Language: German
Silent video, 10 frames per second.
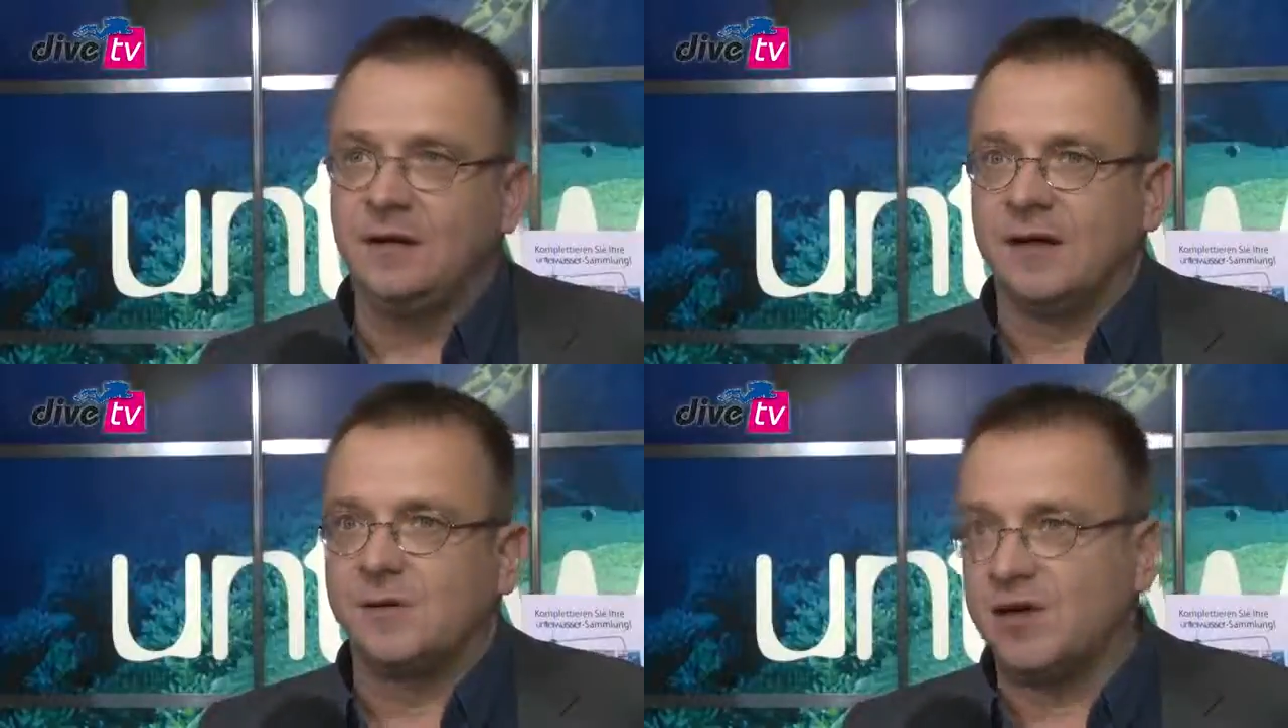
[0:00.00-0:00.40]

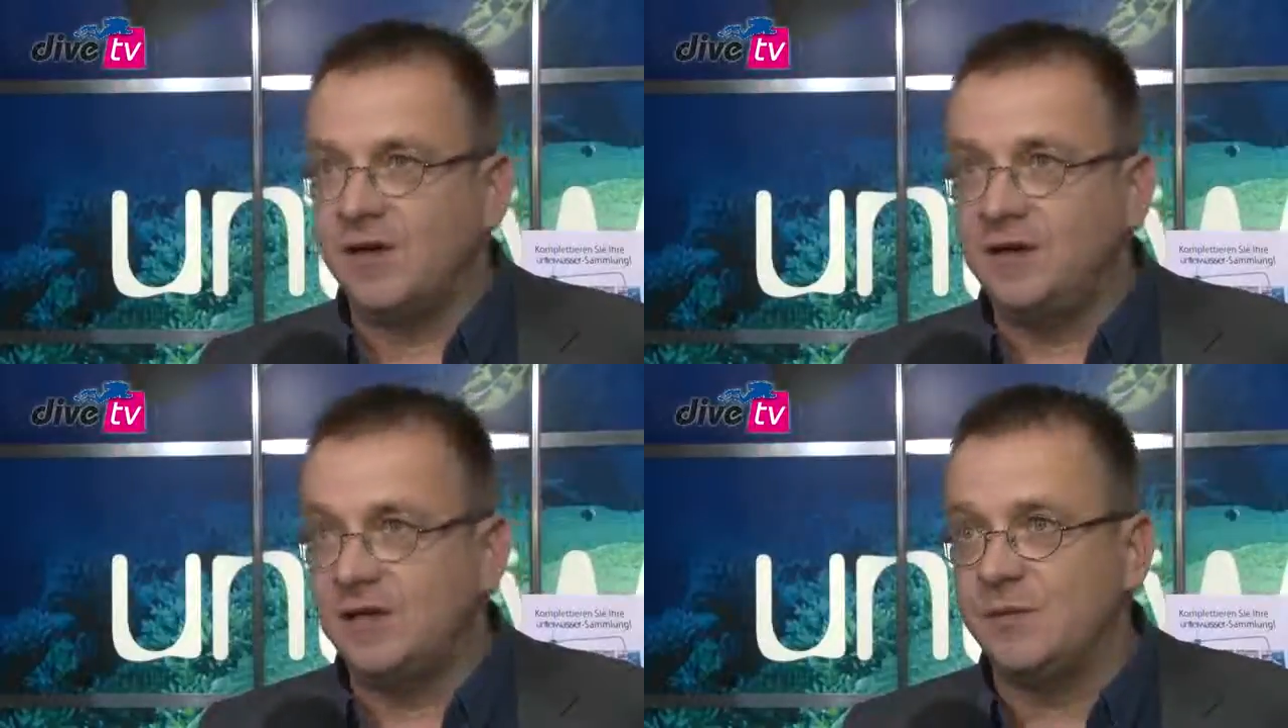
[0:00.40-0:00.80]
Das
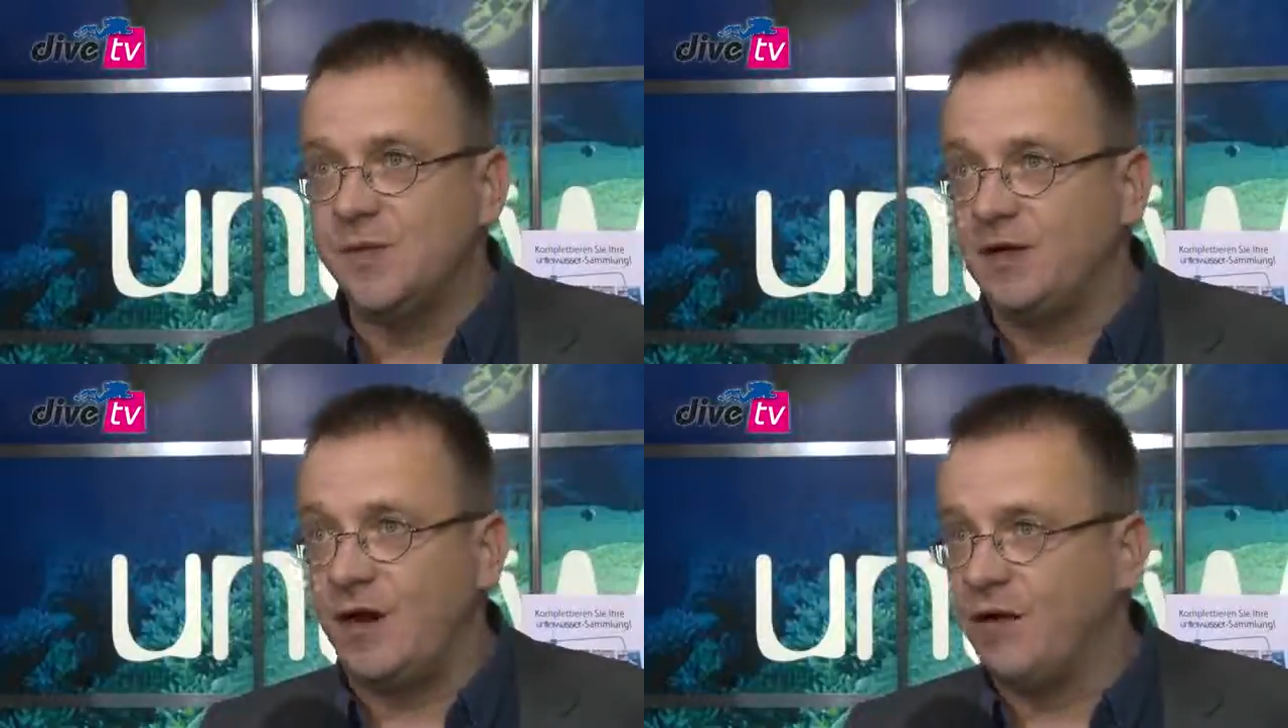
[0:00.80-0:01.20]
beschäftigt sich
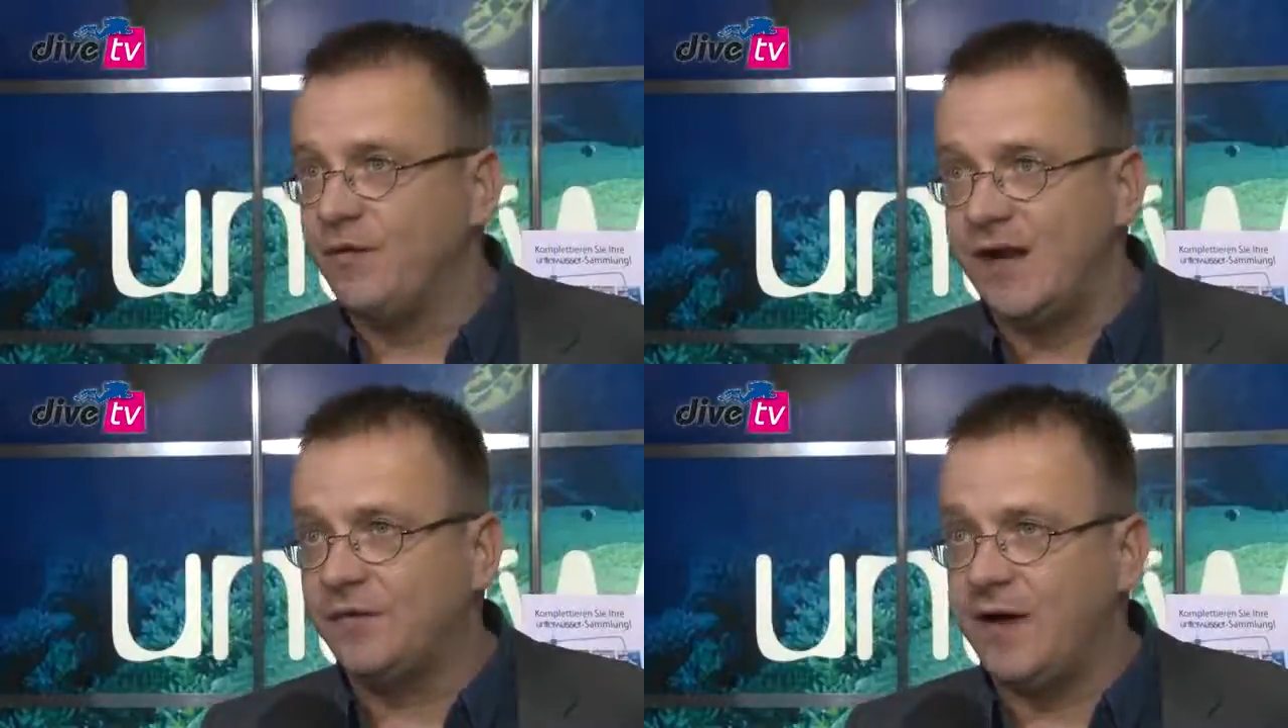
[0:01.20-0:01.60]
mit Tauchen
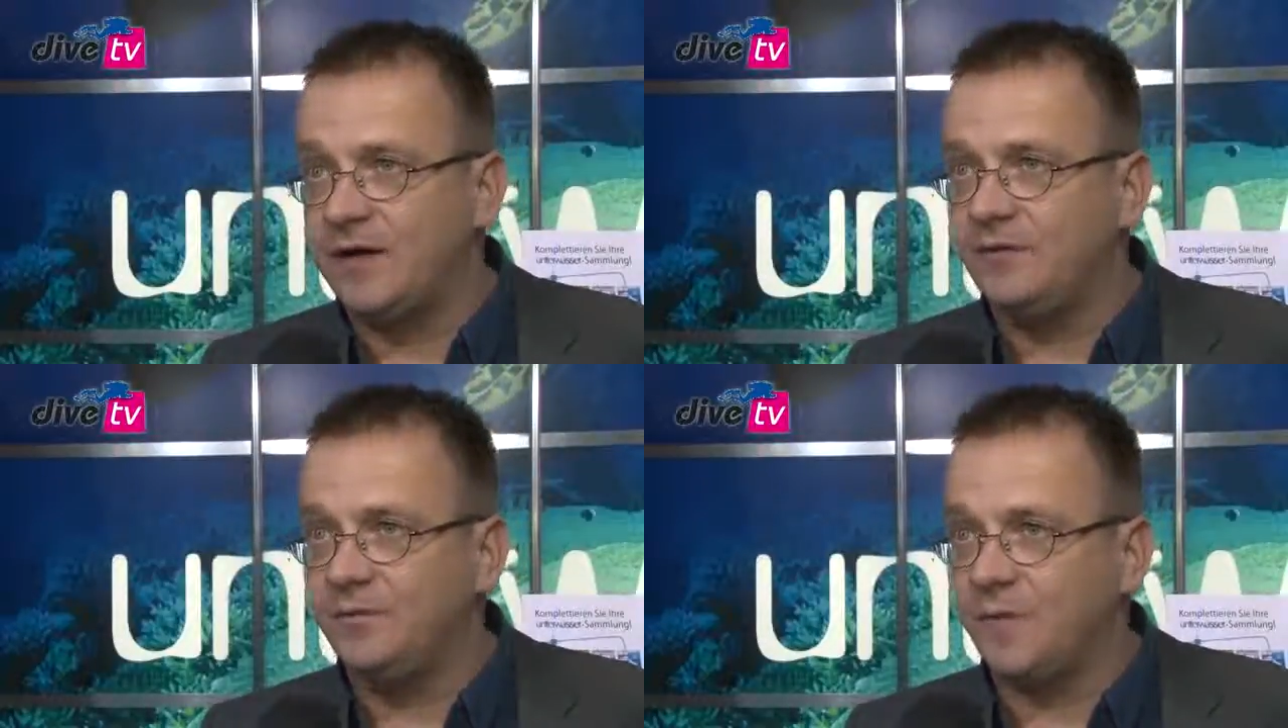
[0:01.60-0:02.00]

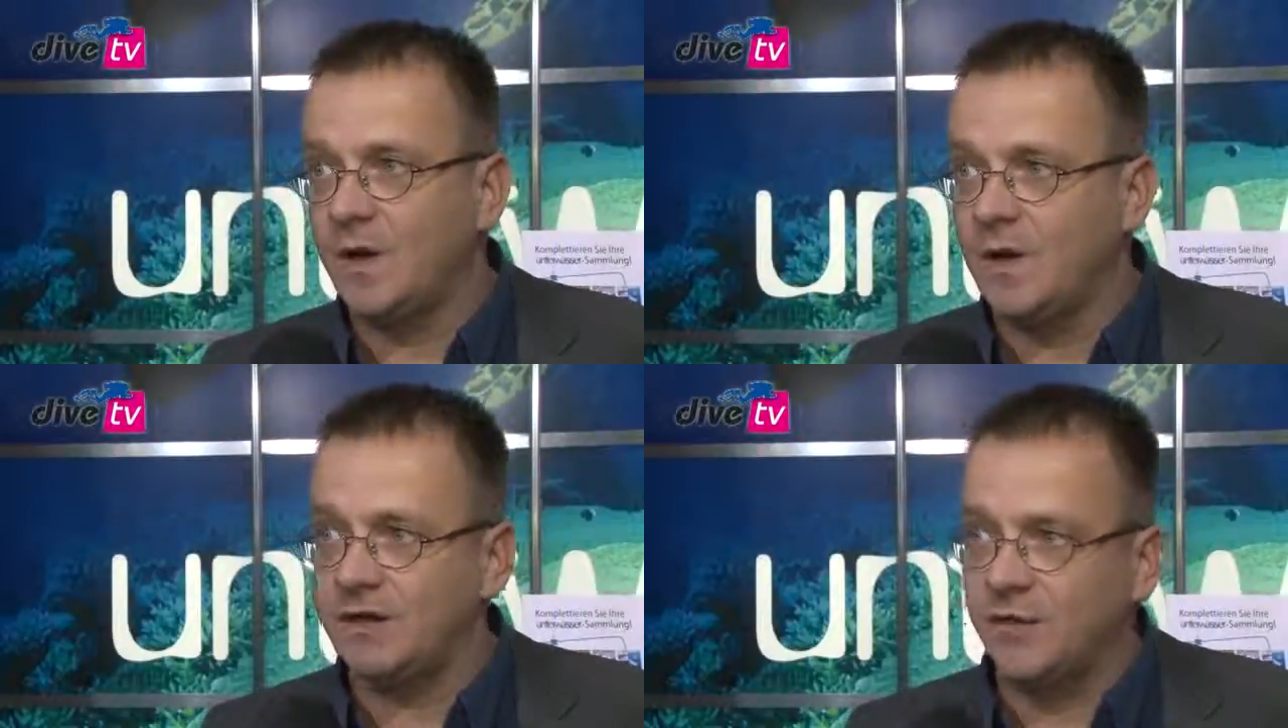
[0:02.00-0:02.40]
weltweit
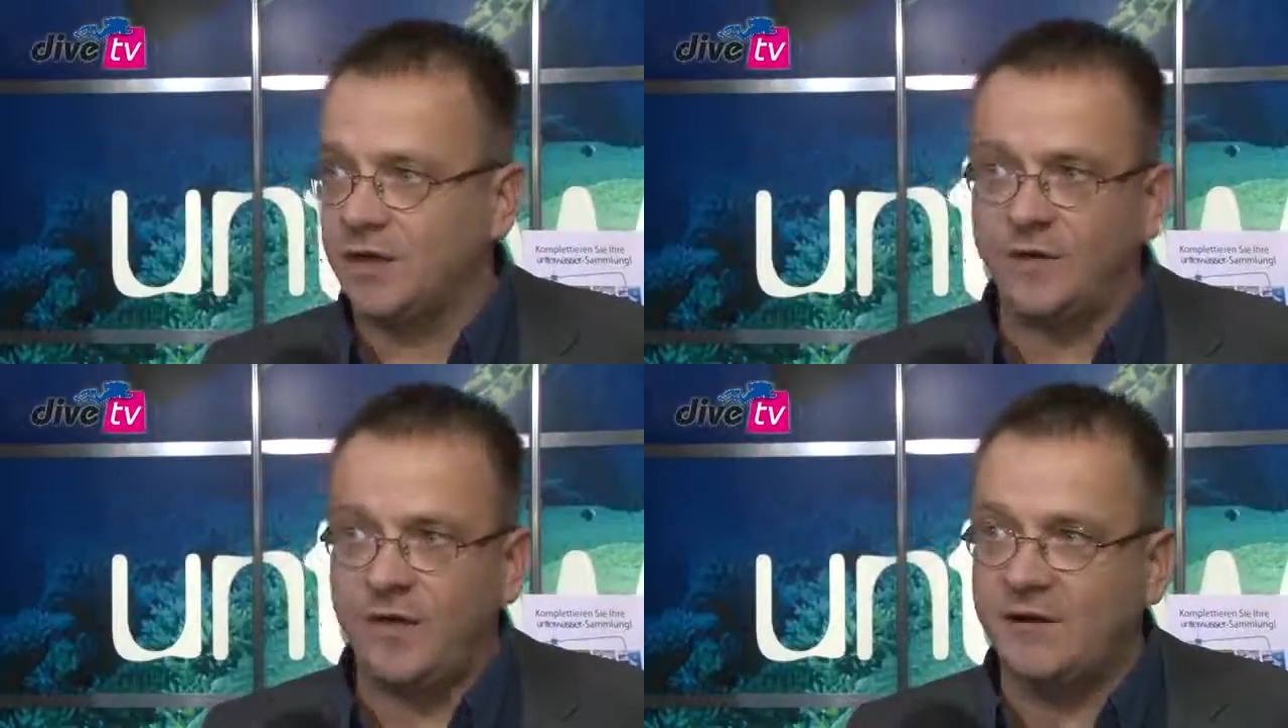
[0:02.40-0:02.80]
also
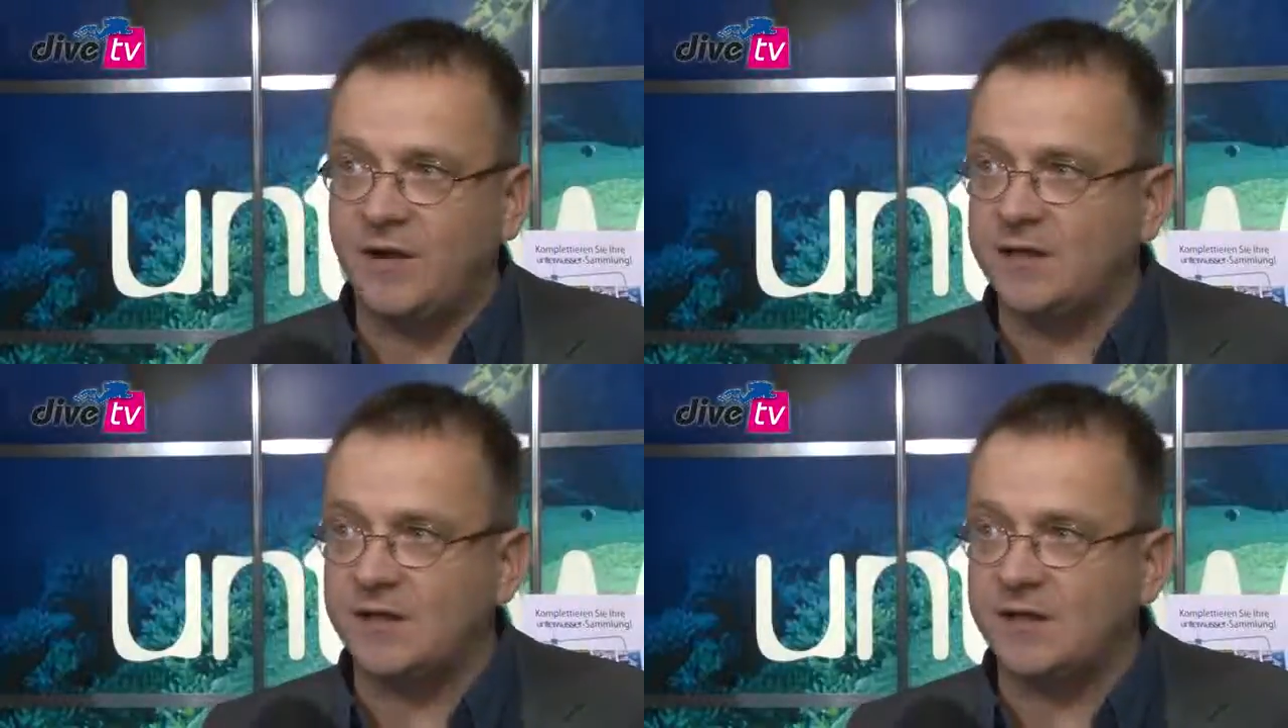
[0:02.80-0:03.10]
wirklich weltweit.